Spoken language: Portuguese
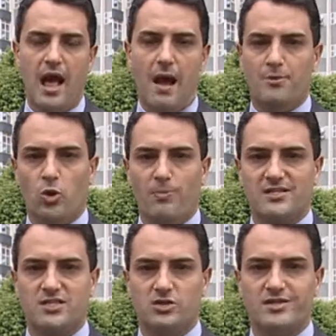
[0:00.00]
A
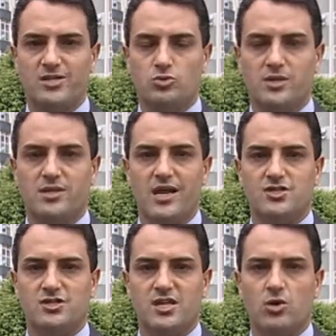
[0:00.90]
preocupação das
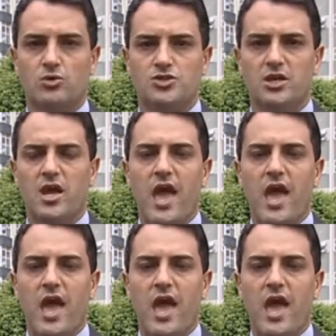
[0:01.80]
autoridades de saúde